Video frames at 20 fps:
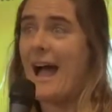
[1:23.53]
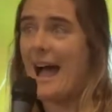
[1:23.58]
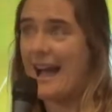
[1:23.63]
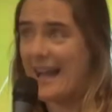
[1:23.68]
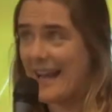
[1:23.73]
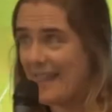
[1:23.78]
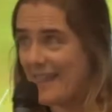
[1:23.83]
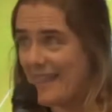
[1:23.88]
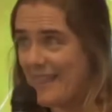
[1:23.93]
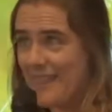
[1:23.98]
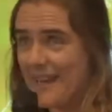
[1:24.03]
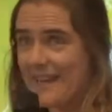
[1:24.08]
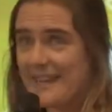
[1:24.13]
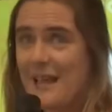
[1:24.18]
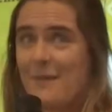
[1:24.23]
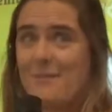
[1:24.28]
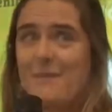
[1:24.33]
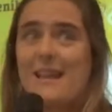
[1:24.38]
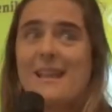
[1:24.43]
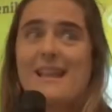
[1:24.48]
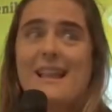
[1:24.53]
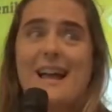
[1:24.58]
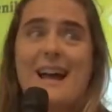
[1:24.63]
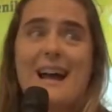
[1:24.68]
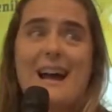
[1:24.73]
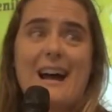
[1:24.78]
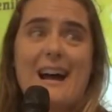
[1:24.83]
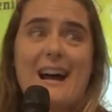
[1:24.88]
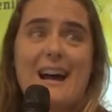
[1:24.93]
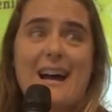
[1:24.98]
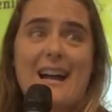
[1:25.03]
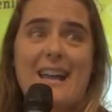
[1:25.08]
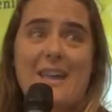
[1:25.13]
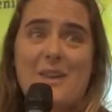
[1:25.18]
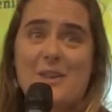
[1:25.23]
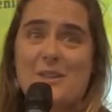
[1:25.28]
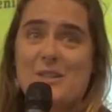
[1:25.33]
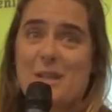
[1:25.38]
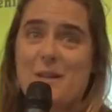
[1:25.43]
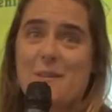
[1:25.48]
Agradecer también a
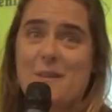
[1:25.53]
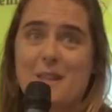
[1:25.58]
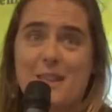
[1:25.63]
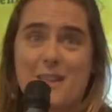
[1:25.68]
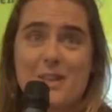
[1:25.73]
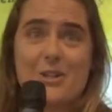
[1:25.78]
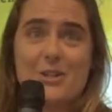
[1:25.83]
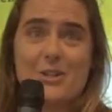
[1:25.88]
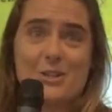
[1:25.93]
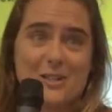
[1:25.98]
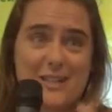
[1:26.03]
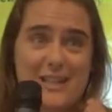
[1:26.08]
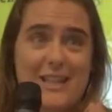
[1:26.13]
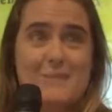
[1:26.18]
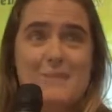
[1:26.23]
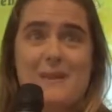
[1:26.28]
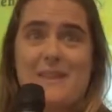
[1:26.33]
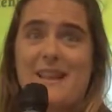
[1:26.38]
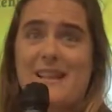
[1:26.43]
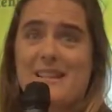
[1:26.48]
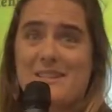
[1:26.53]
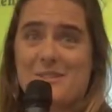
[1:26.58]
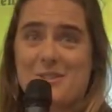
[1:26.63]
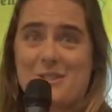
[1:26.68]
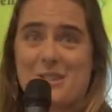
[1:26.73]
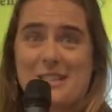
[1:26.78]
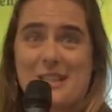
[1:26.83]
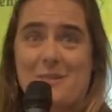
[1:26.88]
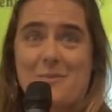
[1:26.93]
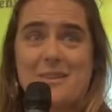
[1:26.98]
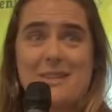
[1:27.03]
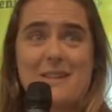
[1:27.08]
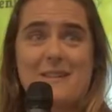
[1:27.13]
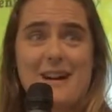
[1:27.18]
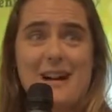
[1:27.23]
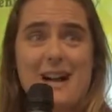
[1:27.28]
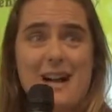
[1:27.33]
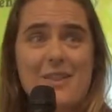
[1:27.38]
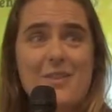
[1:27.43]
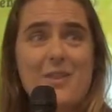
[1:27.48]
aquellos servicios especiales con los que estamos
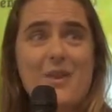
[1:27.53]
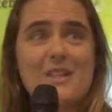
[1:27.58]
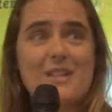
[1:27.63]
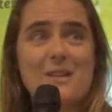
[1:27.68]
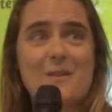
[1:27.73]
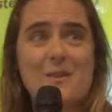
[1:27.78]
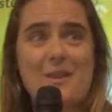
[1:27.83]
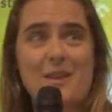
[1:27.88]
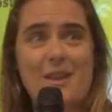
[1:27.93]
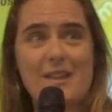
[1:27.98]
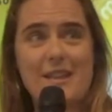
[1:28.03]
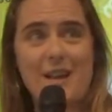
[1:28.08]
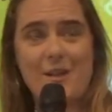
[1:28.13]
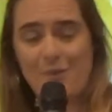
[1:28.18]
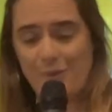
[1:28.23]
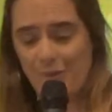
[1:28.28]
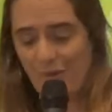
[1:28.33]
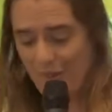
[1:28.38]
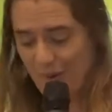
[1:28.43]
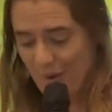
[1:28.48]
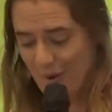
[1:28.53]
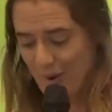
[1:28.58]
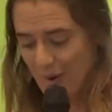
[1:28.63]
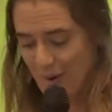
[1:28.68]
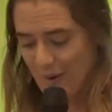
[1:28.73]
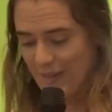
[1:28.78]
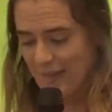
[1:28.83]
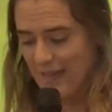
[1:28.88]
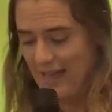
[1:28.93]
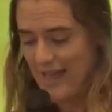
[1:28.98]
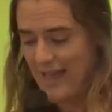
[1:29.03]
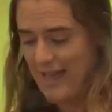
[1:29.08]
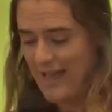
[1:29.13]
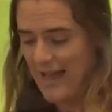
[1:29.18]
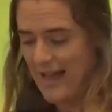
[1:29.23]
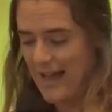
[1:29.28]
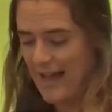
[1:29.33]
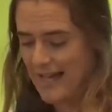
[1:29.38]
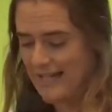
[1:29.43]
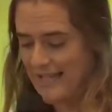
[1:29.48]
trabajando, al servicio de traducción,
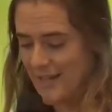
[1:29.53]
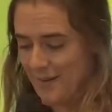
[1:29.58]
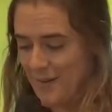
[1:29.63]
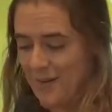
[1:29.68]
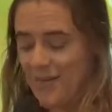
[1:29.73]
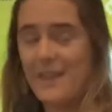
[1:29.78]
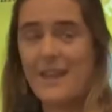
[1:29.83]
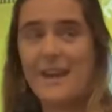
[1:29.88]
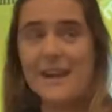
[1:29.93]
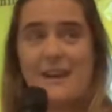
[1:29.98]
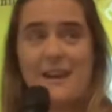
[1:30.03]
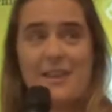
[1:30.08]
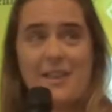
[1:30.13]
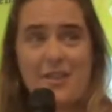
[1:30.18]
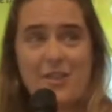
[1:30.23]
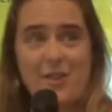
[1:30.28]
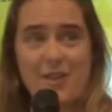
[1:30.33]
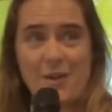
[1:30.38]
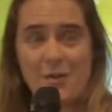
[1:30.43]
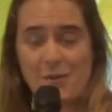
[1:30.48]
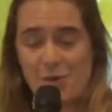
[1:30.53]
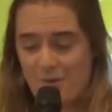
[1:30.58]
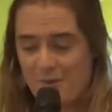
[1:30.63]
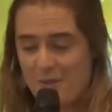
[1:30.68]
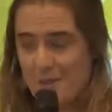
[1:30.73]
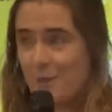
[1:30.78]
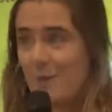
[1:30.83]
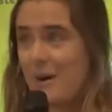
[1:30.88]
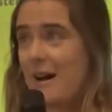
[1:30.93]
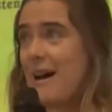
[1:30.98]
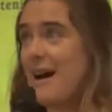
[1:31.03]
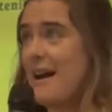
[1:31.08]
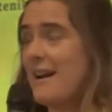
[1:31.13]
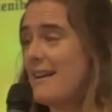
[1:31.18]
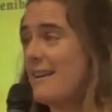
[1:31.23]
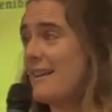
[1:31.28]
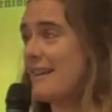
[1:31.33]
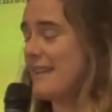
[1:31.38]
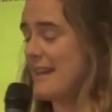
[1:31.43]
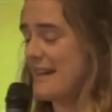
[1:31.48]
al servicio de realización
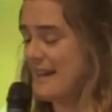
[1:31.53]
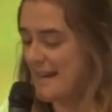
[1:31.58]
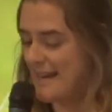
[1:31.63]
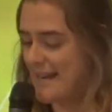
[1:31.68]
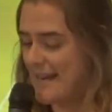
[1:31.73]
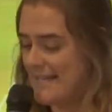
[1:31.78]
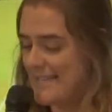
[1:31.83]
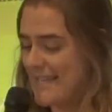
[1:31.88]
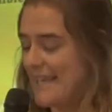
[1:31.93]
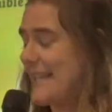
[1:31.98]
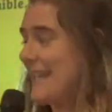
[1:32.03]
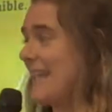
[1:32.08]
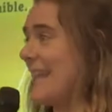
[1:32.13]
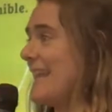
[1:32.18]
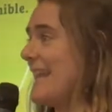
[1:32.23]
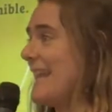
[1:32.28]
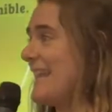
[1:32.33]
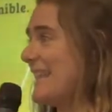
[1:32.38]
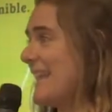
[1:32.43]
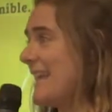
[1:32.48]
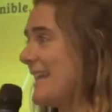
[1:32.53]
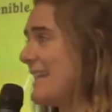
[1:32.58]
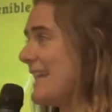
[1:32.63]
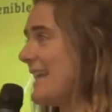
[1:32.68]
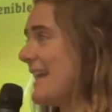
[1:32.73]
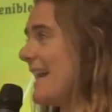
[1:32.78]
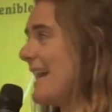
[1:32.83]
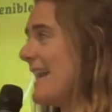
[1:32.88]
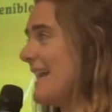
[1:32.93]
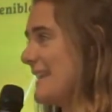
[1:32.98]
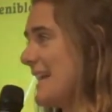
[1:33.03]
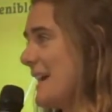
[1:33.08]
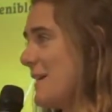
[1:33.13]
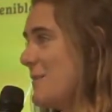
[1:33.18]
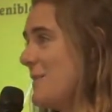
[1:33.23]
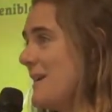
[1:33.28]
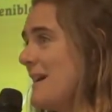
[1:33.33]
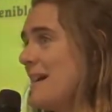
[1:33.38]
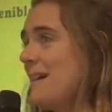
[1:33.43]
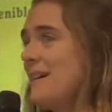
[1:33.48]
audiovisual y a la Secretaría Técnica, la
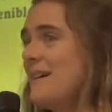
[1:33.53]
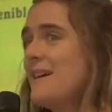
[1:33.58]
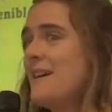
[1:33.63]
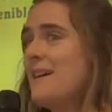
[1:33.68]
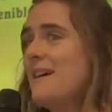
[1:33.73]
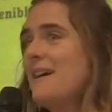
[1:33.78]
Taula.